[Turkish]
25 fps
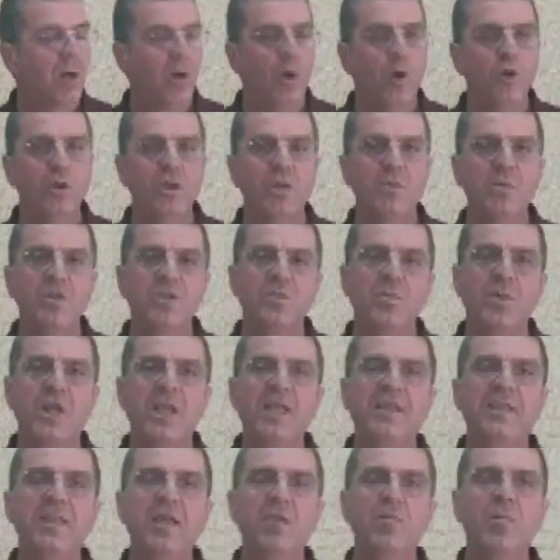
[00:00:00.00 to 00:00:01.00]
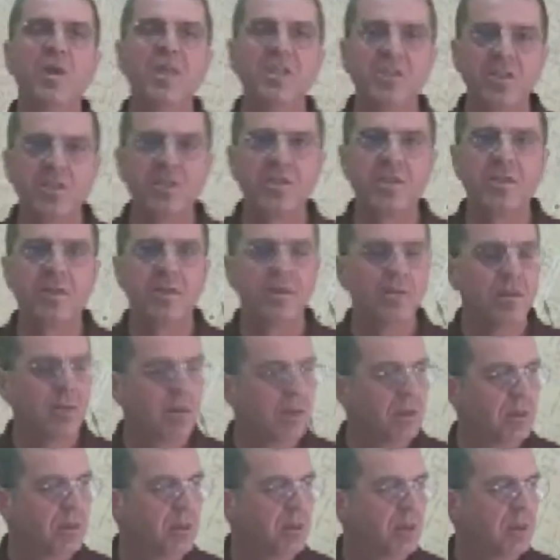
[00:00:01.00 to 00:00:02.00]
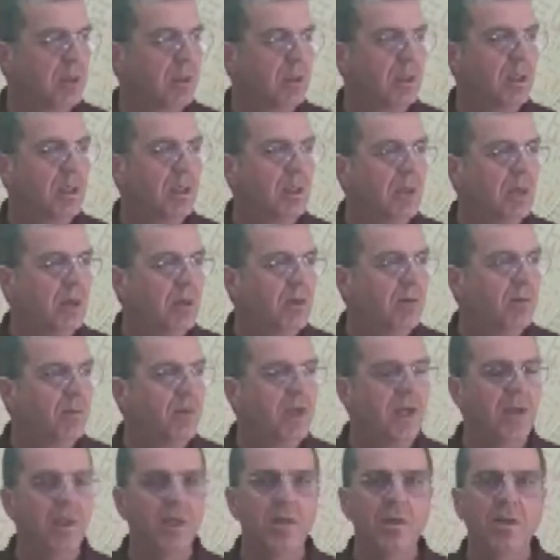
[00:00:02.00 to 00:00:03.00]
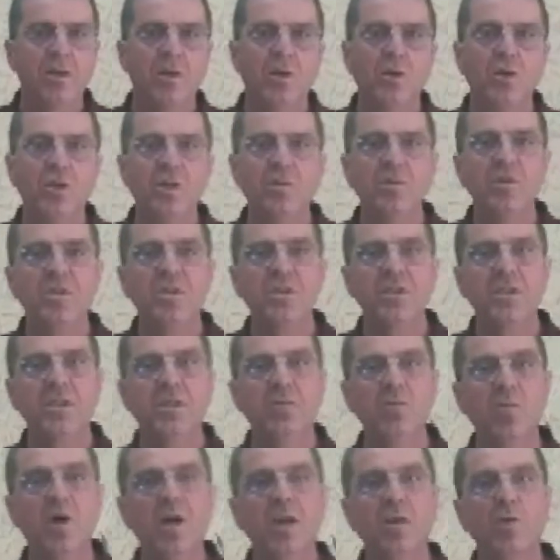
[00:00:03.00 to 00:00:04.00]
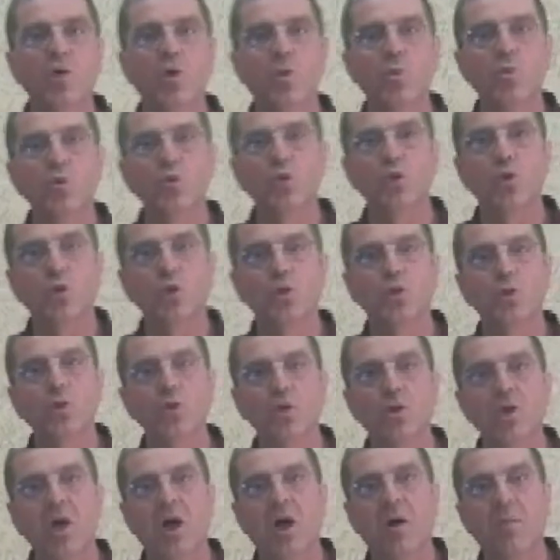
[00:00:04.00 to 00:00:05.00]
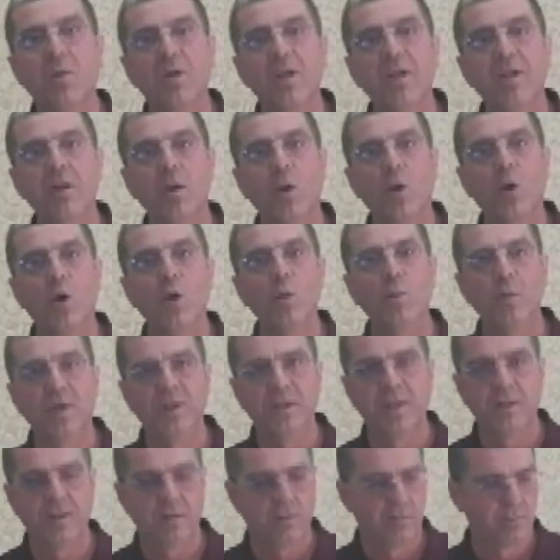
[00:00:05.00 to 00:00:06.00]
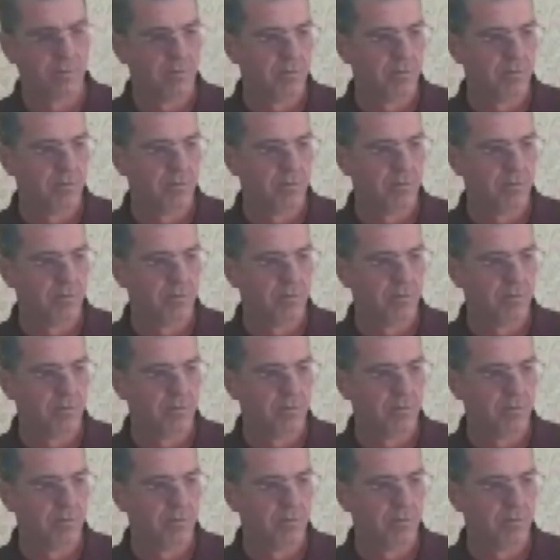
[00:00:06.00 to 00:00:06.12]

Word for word: Ödemiş Belediye Meclisi'nin ve Ödemiş İmar Komisyonu'nun haberi olmadan